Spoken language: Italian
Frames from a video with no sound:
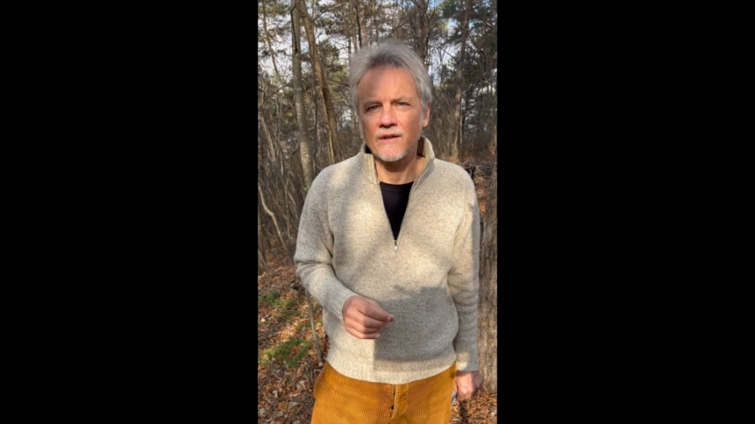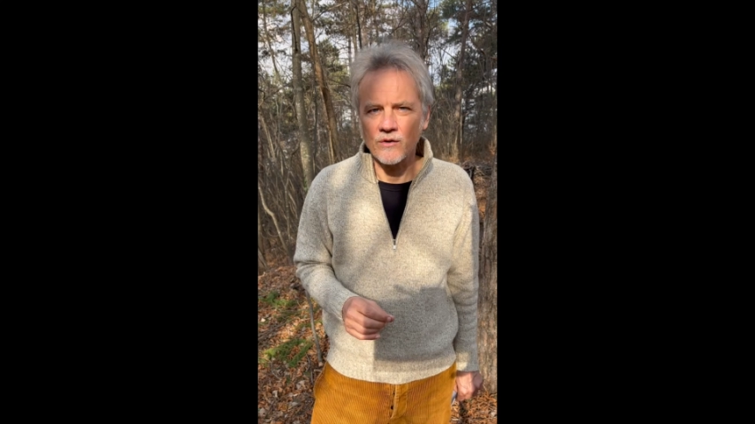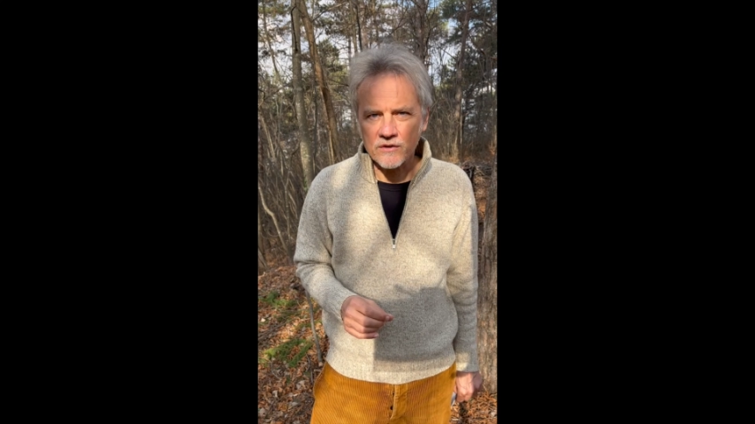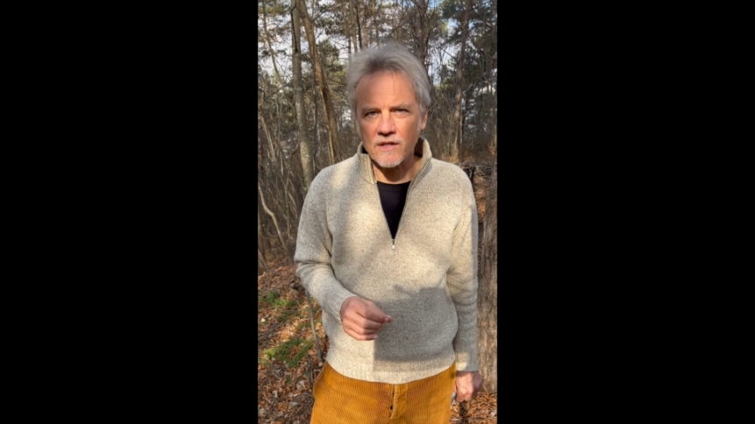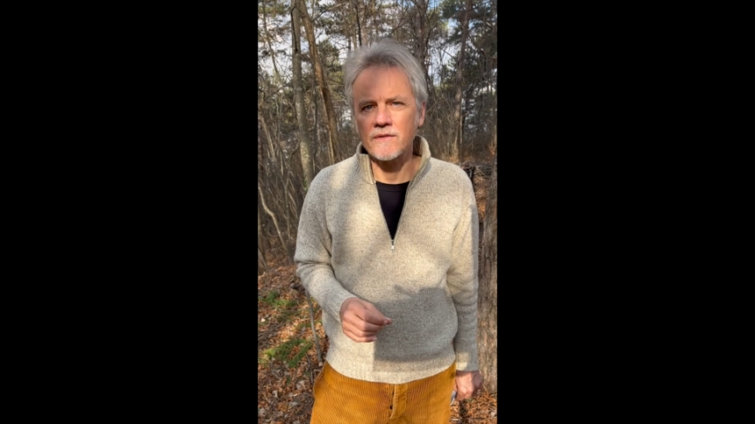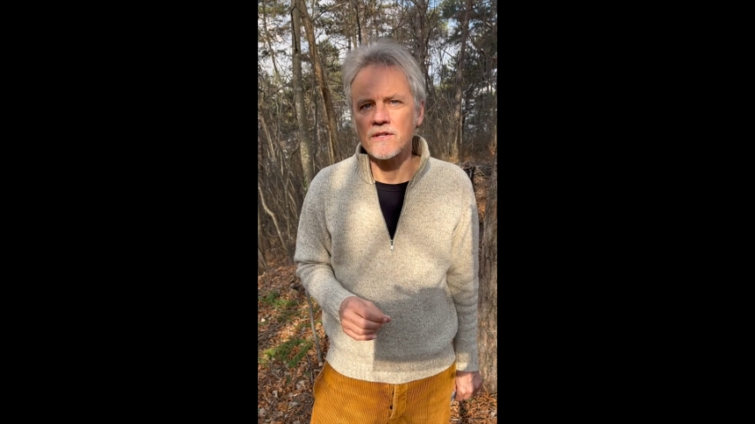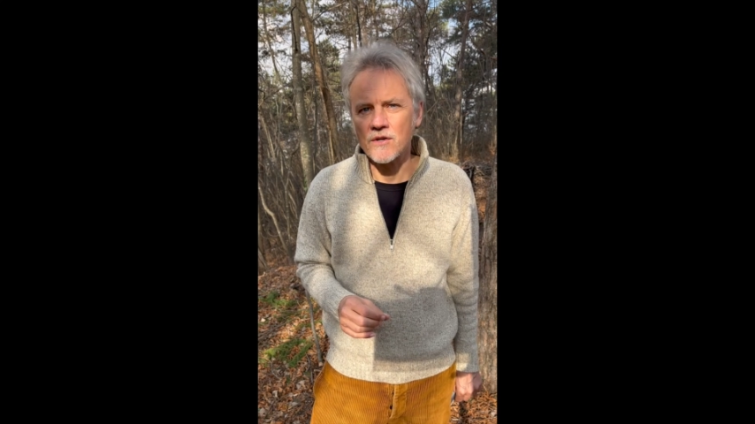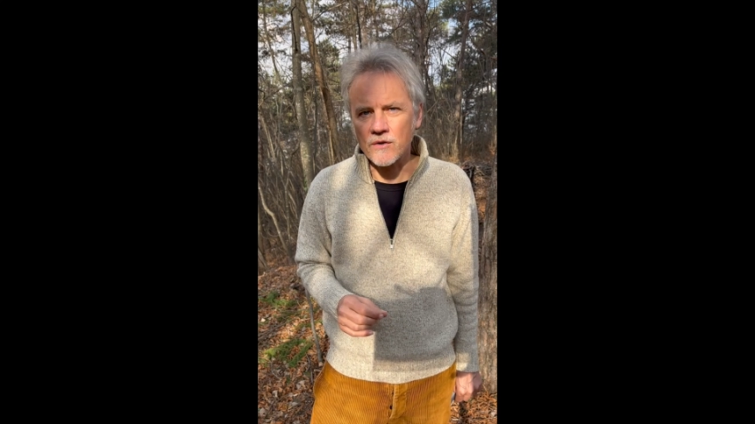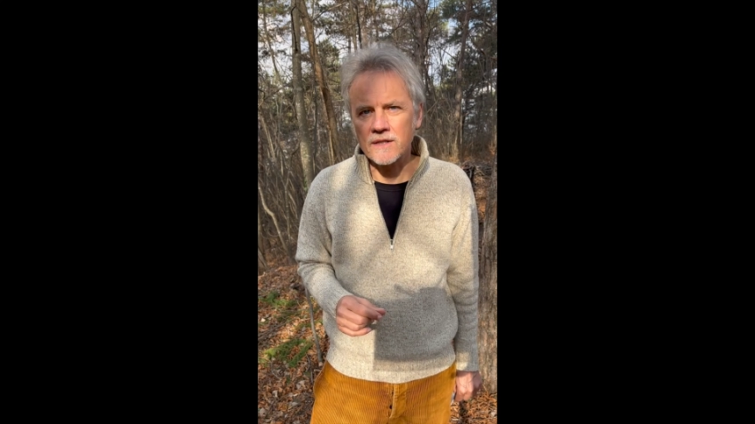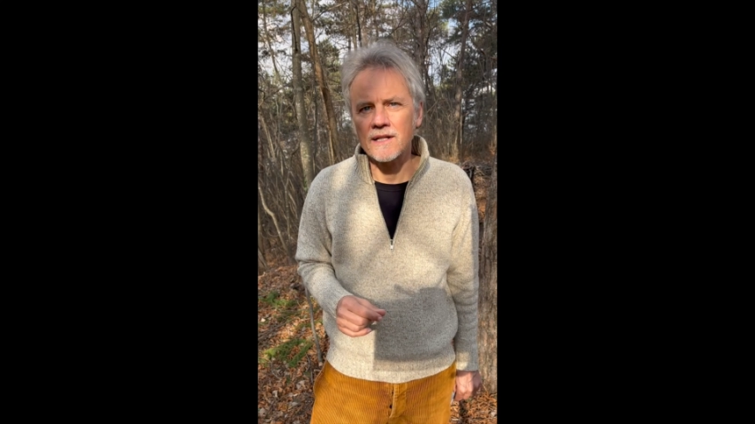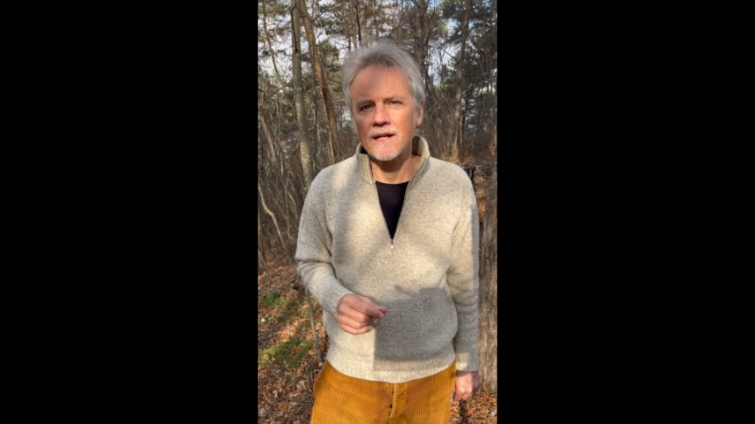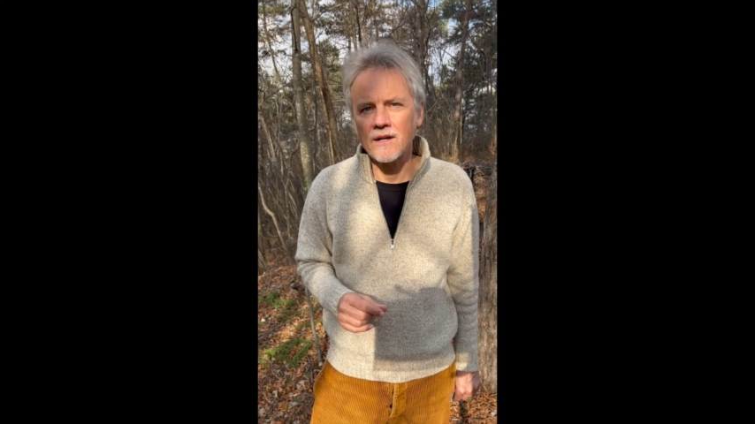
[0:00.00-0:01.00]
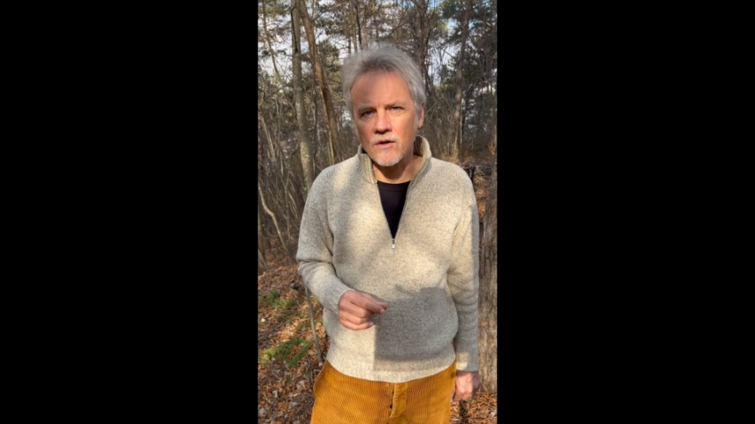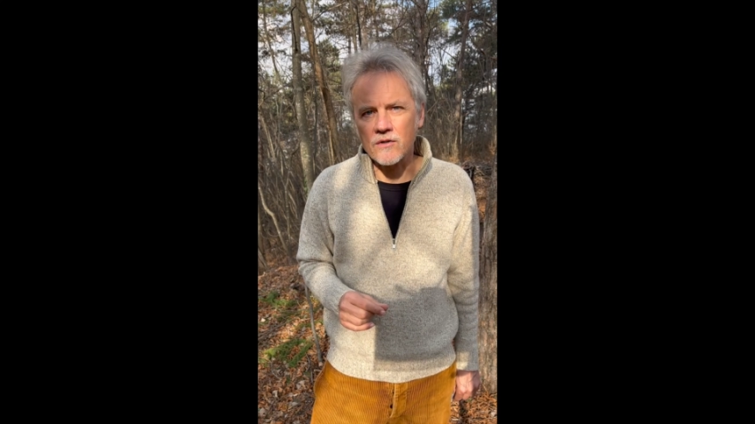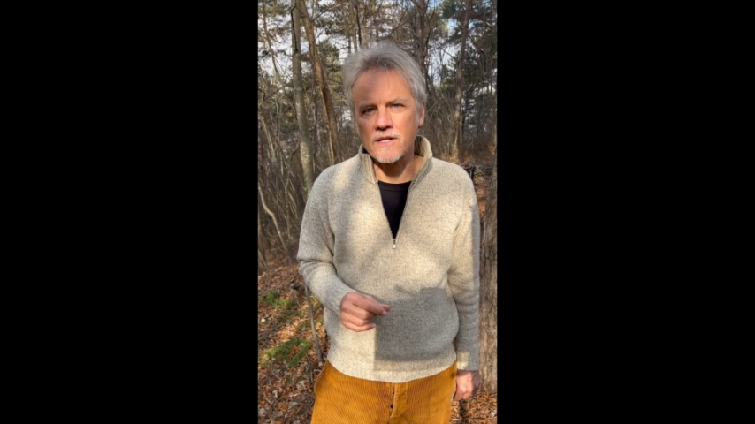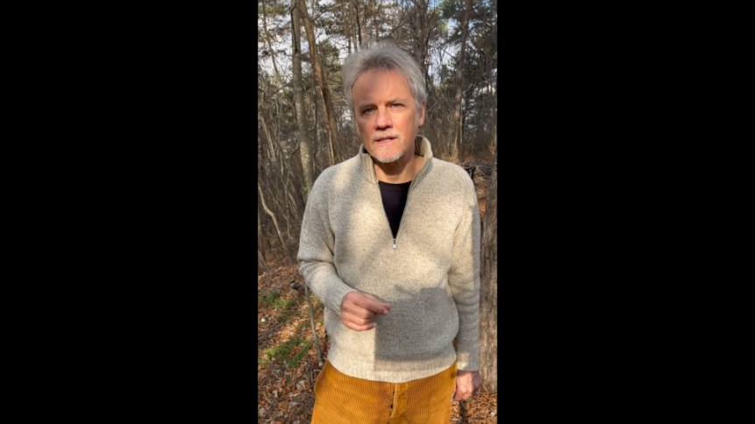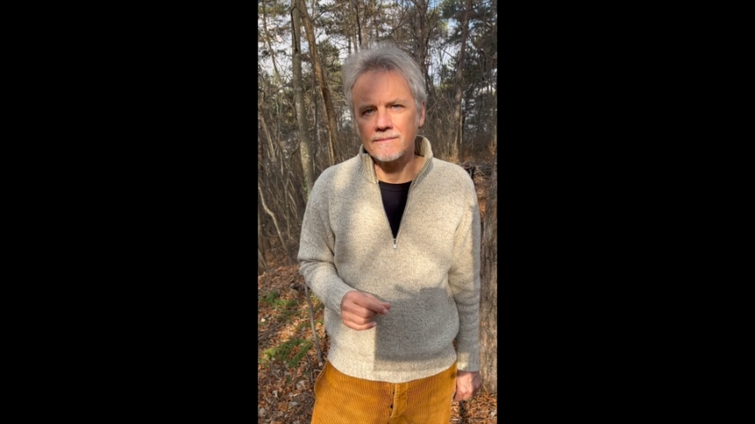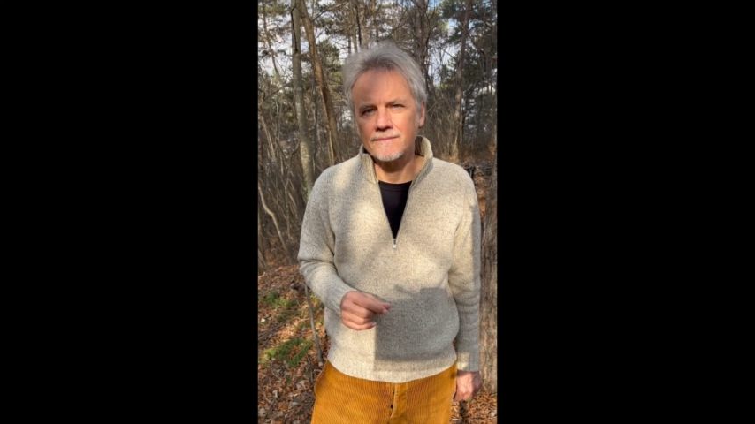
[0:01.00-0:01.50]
nostra visione delle cose.